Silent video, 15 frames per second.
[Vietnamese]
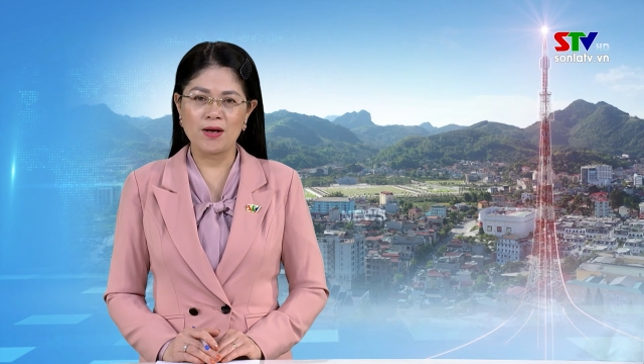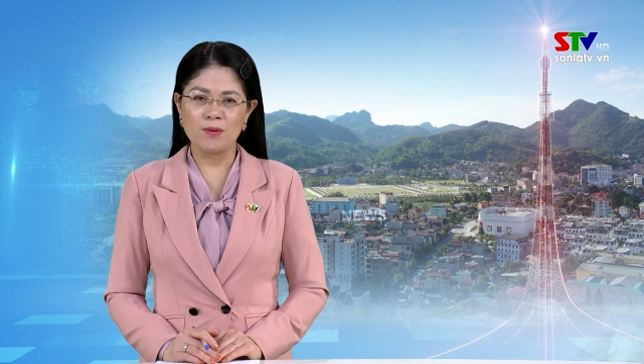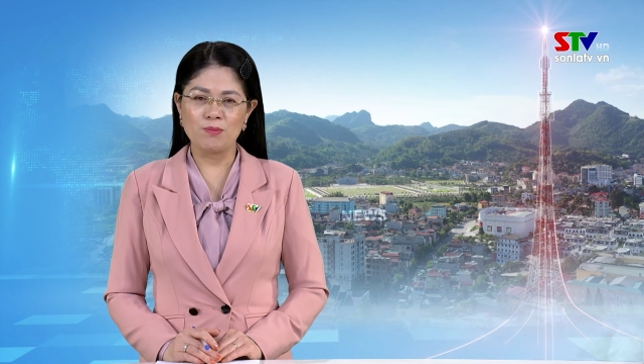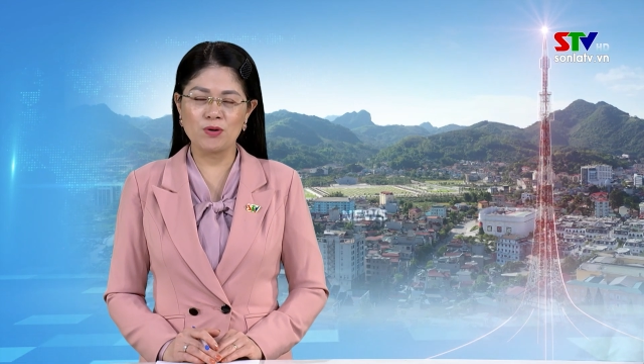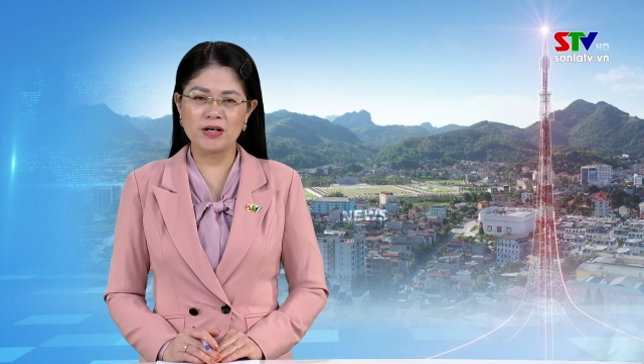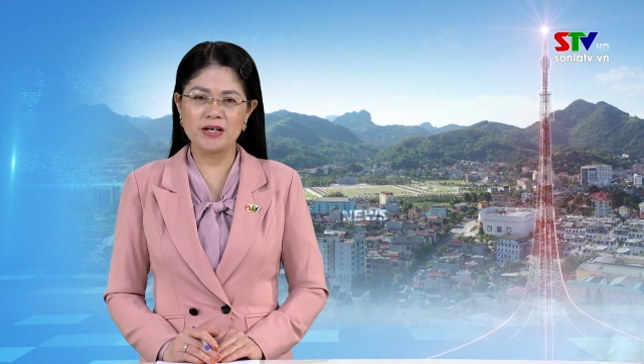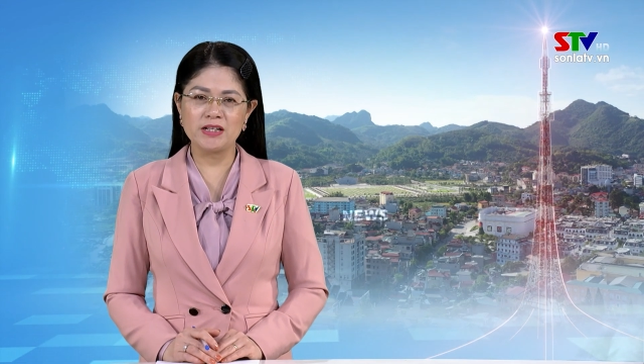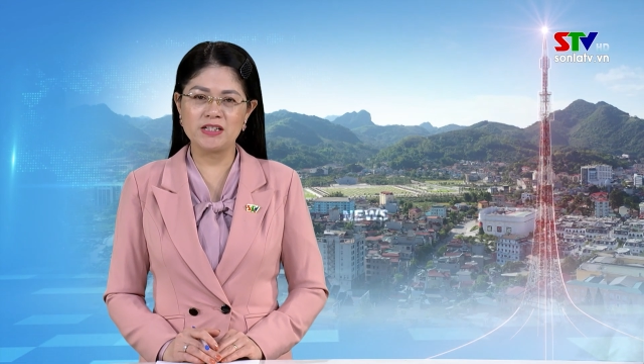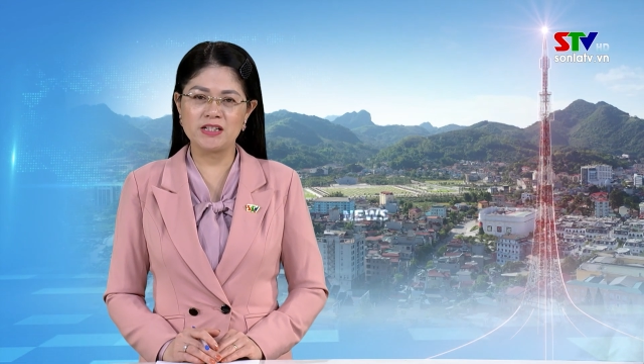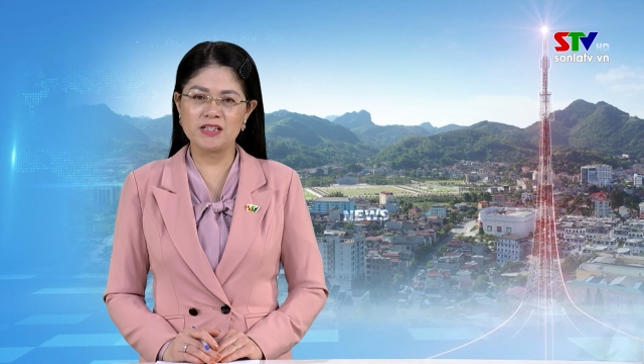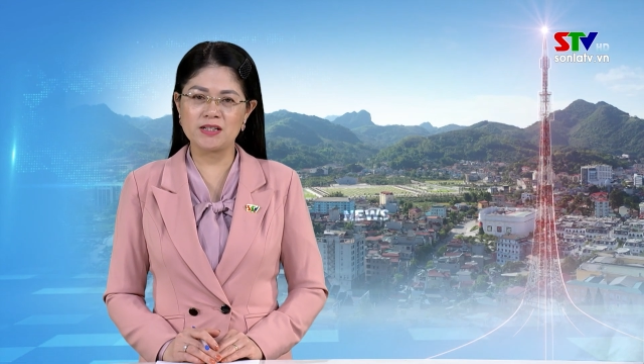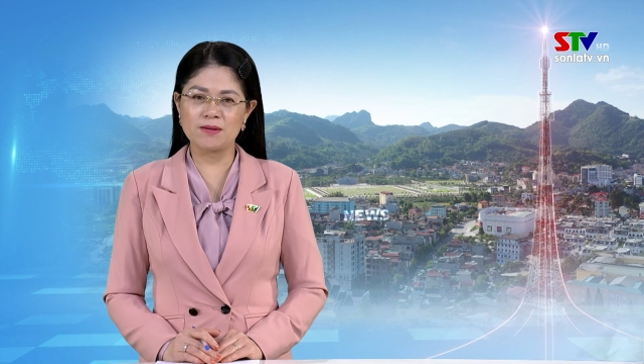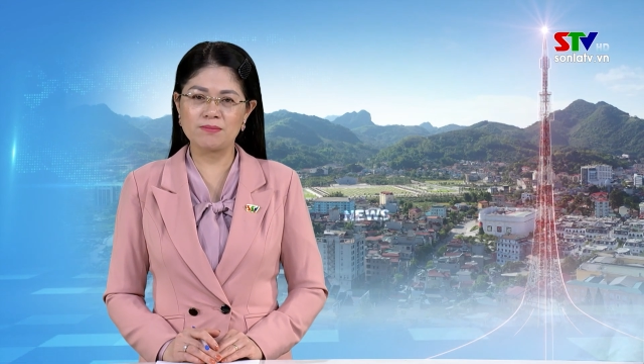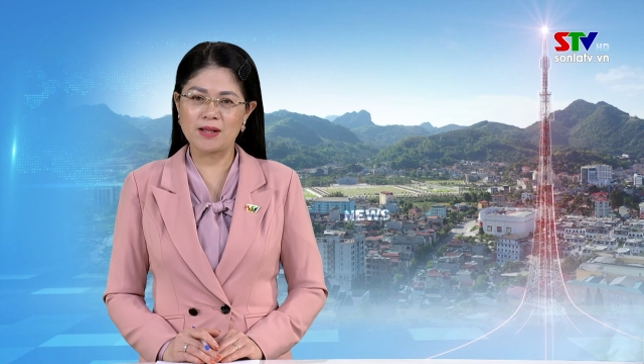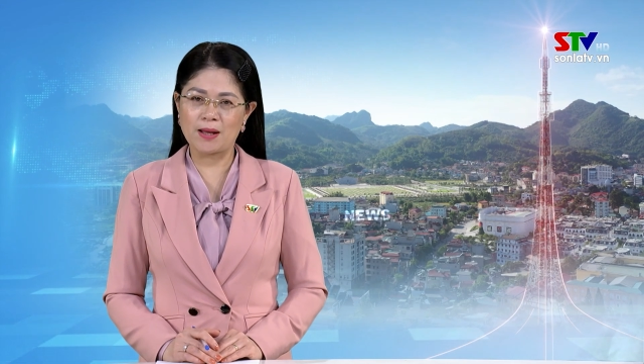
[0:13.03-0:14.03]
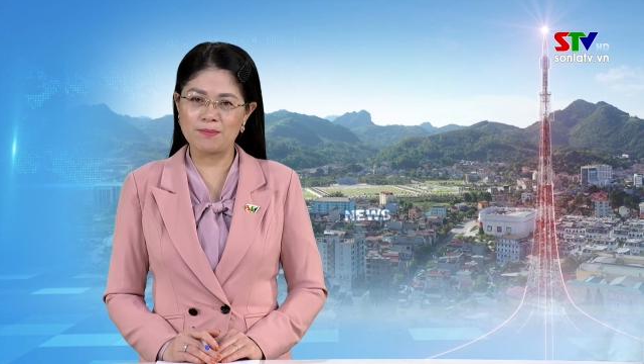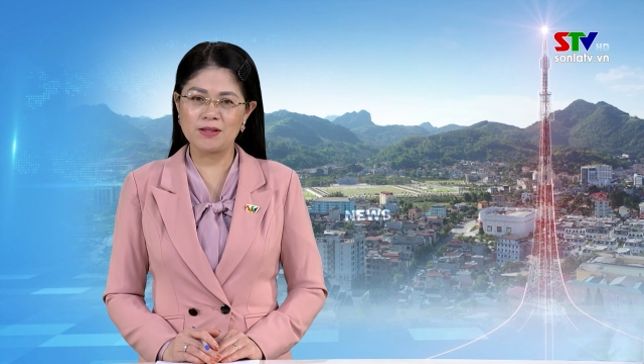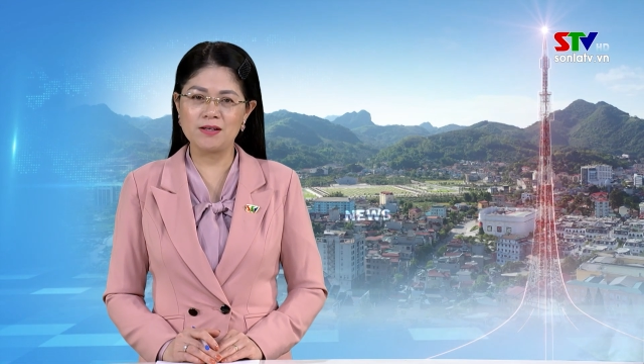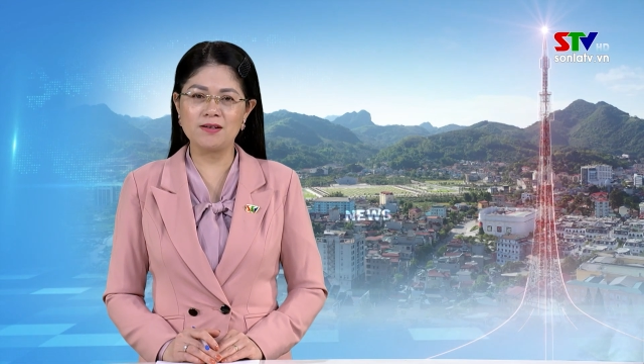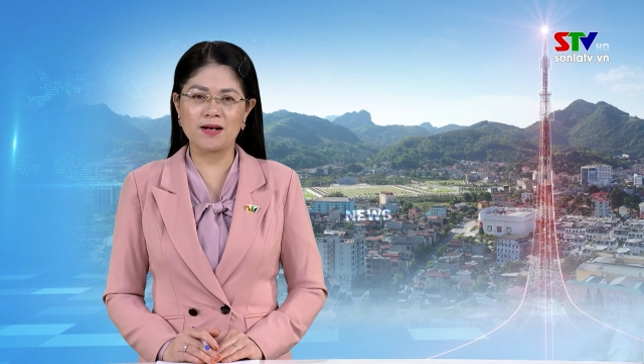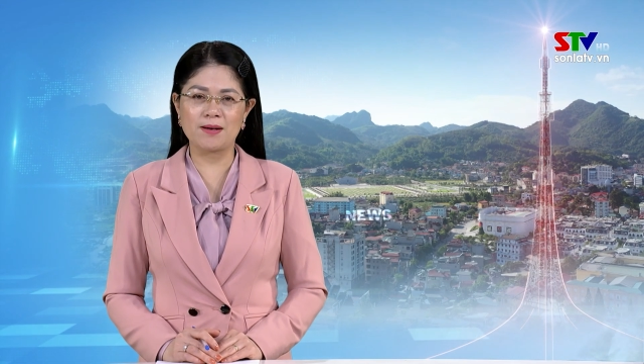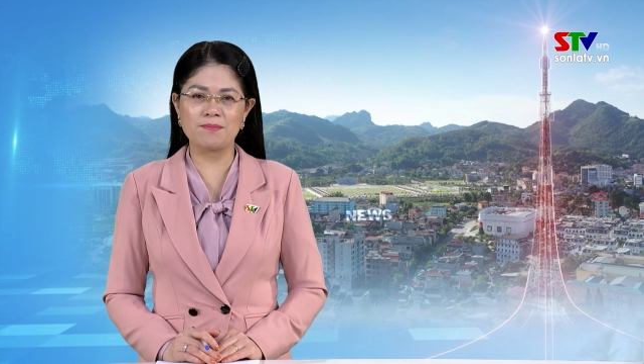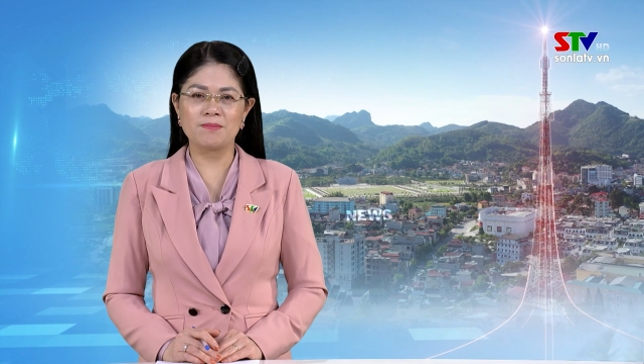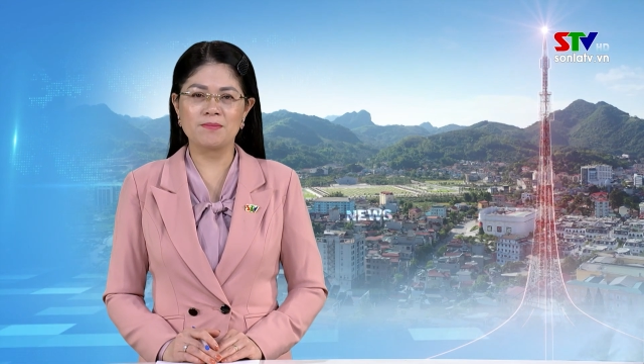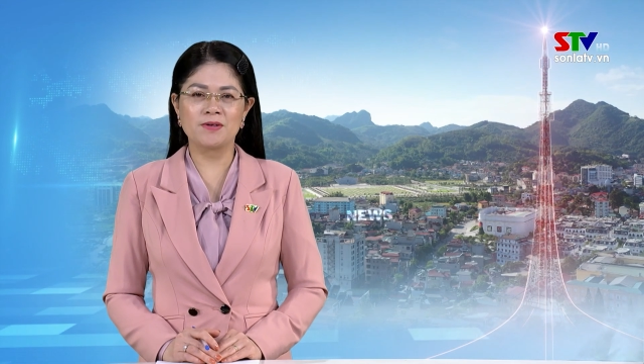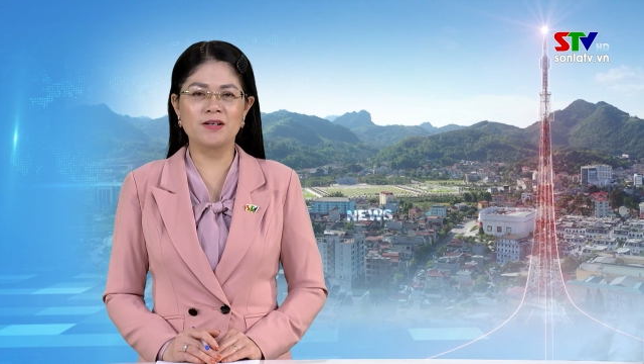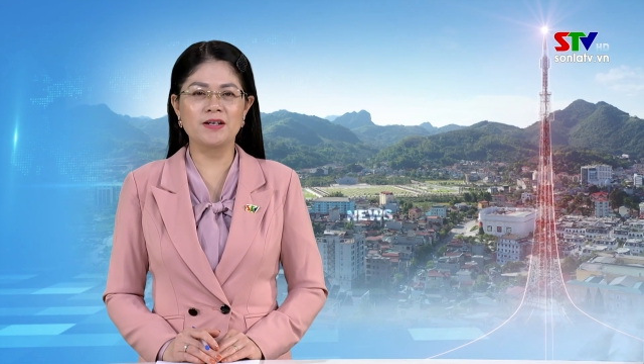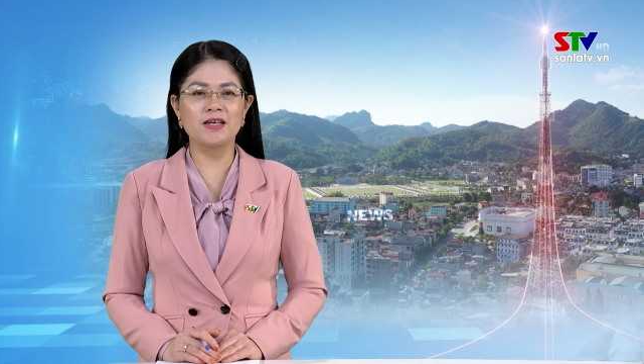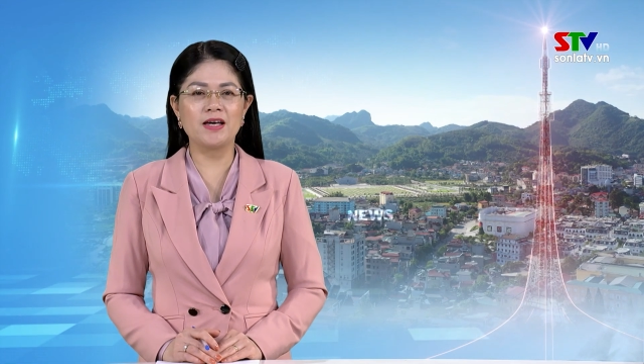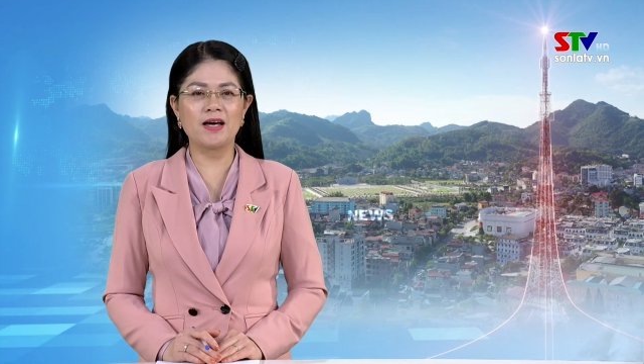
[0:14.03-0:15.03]
1984 năm
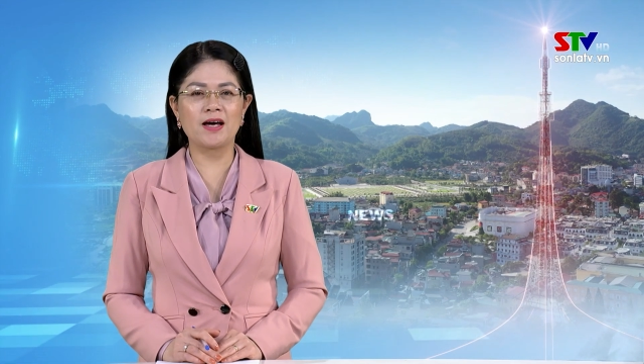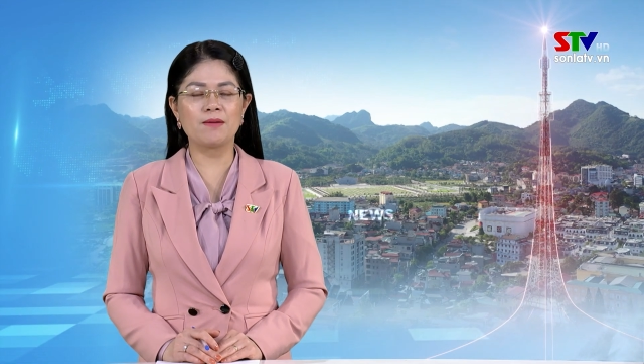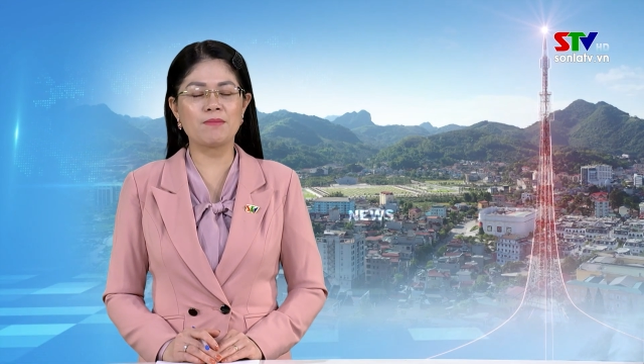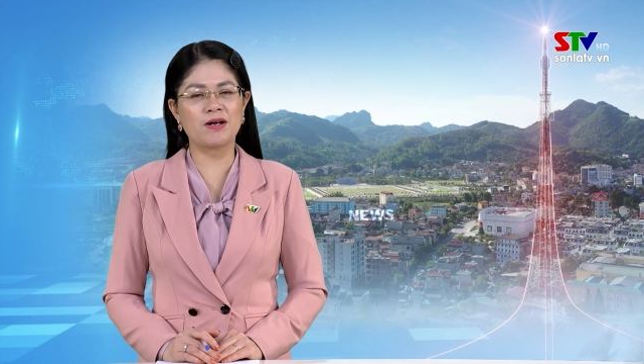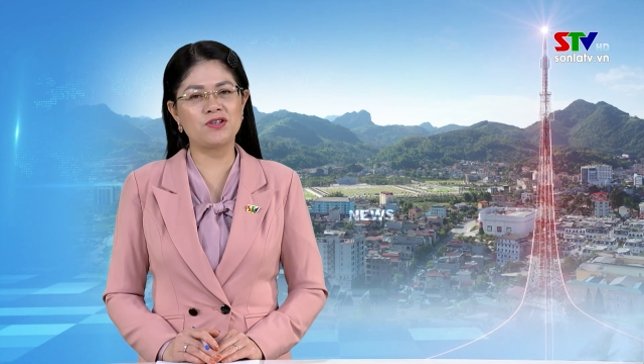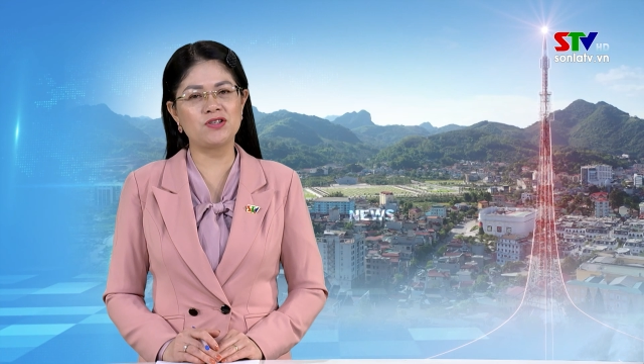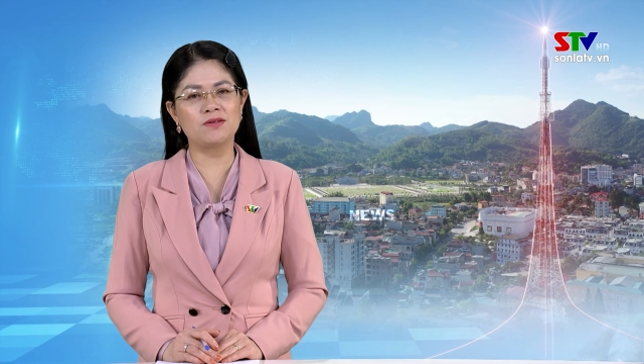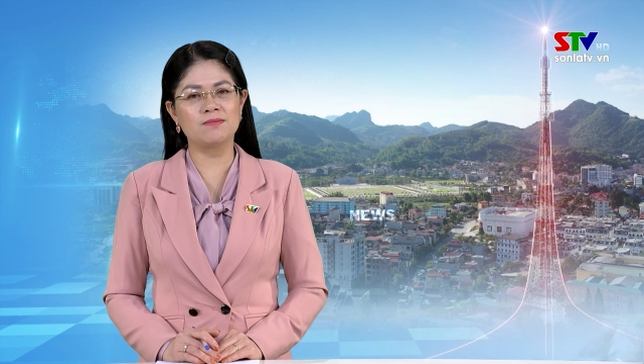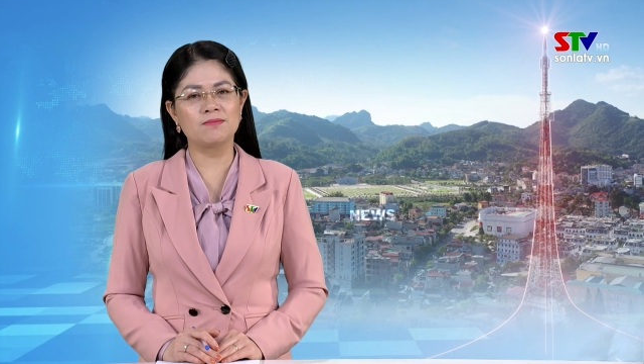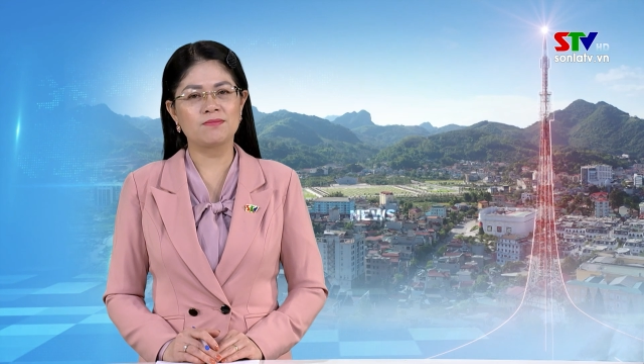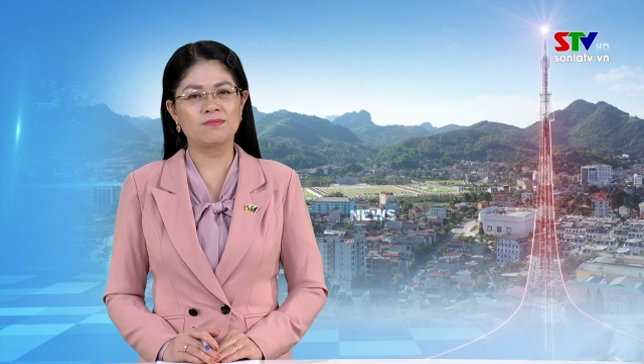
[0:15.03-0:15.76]
khởi nghĩa Hai Bà Trưng.